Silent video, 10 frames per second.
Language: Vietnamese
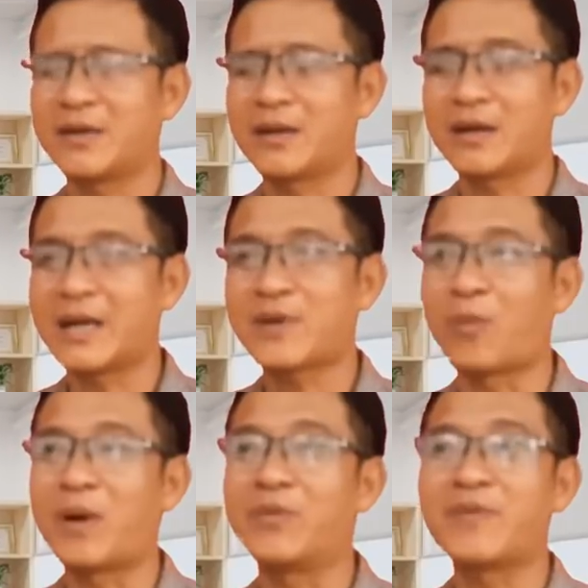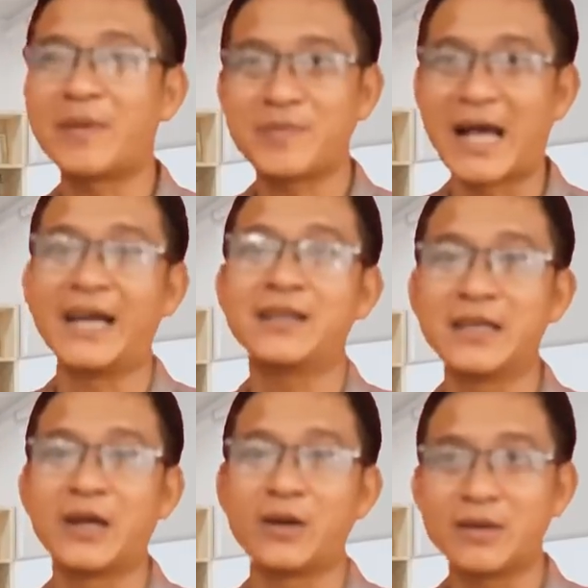uh, ép cọc bằng phương pháp ép tải
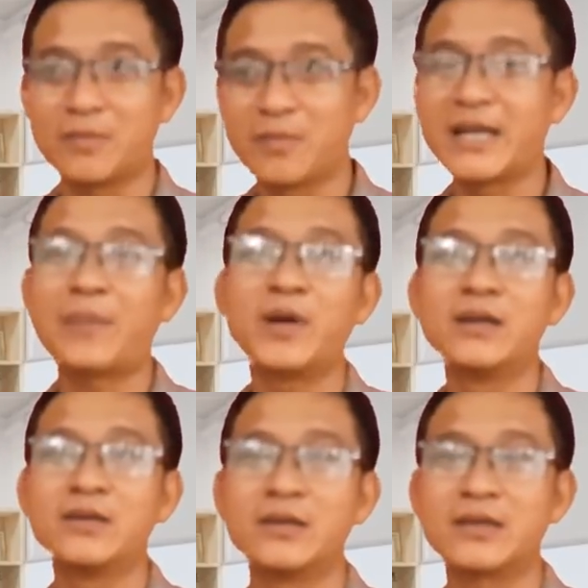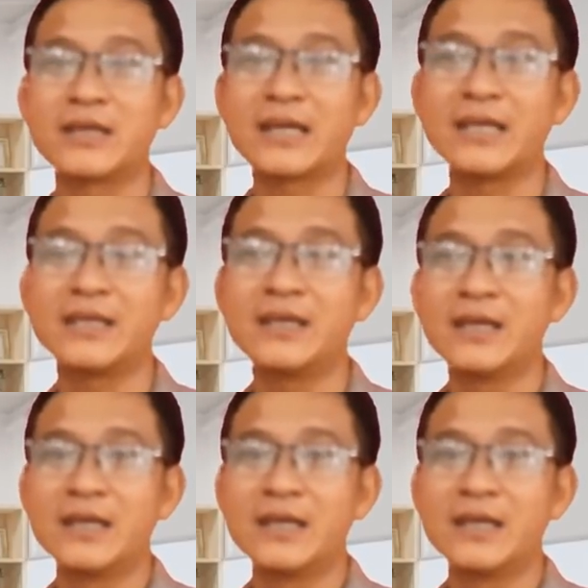thì mới đáp ứng được cái